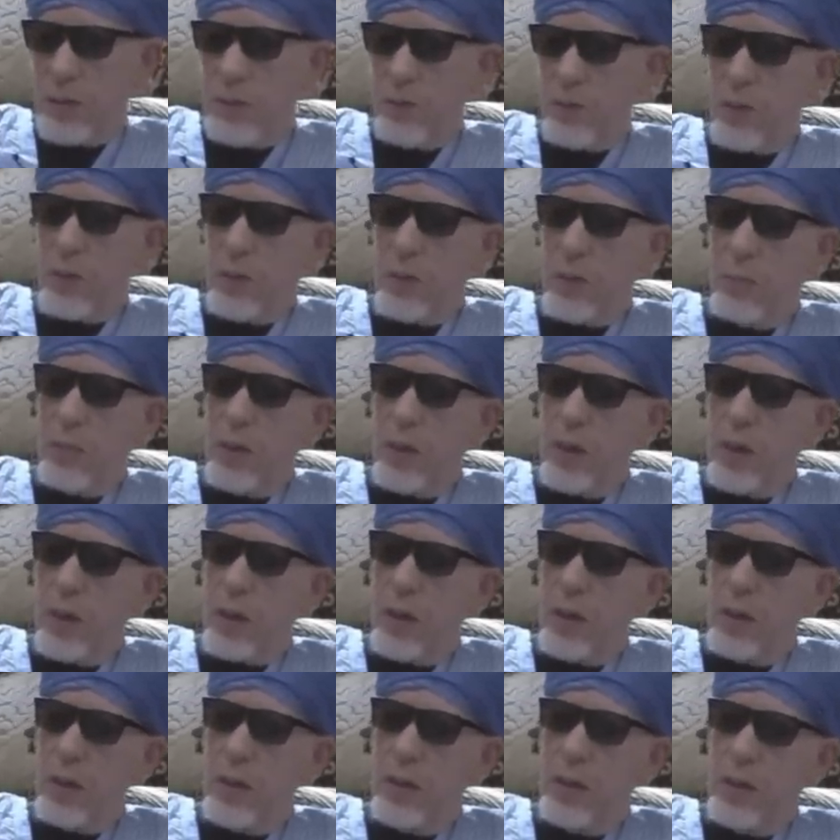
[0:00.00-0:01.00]
وكما
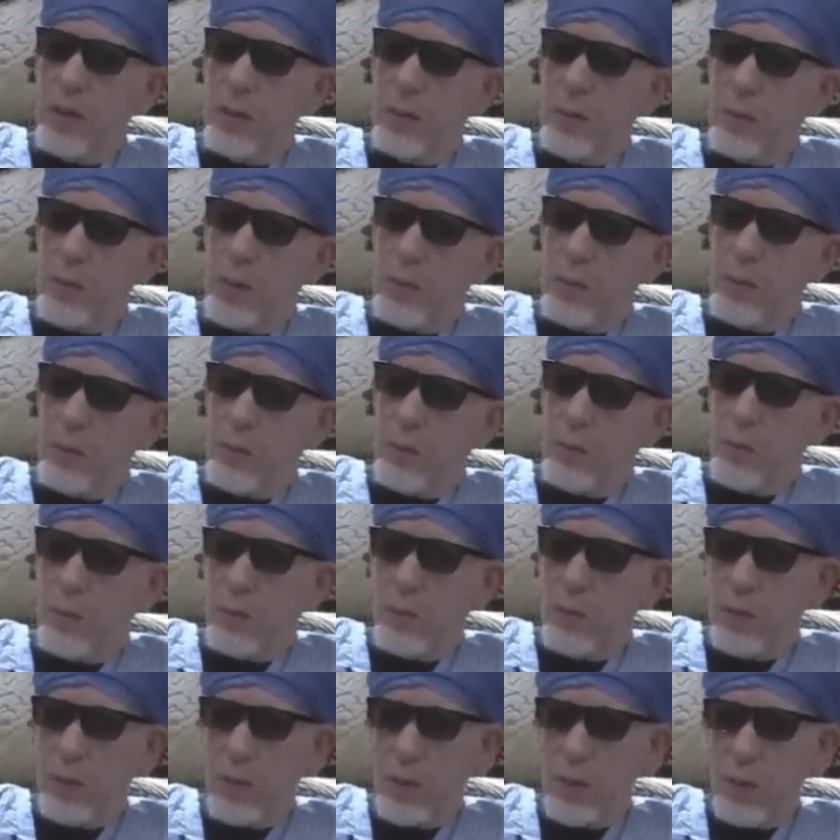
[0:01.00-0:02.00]
قال لي بعض
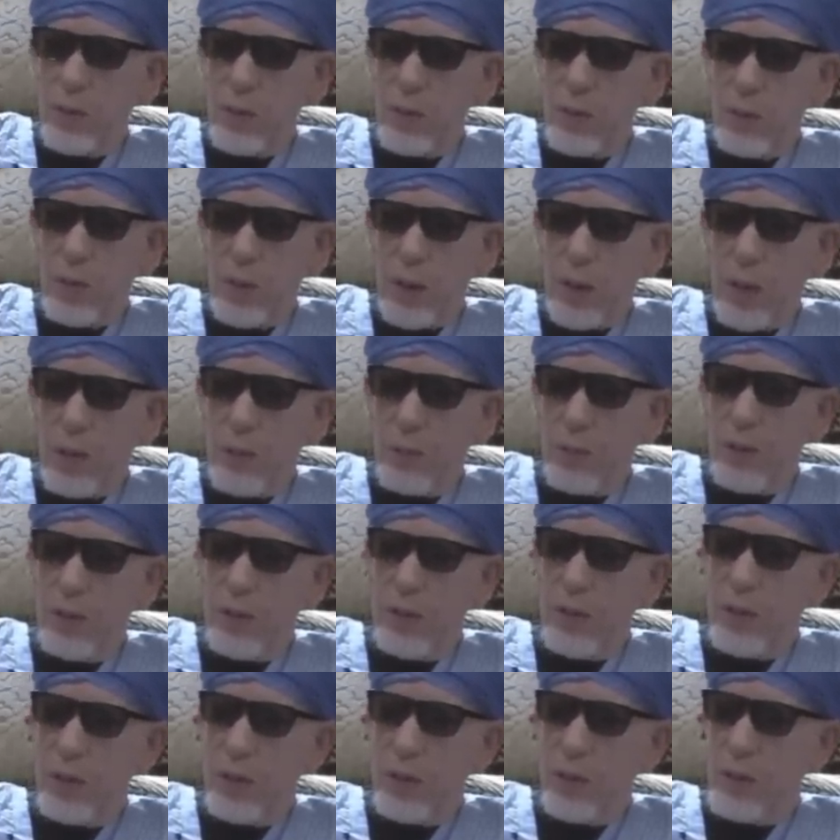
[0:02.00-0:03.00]
المحاولين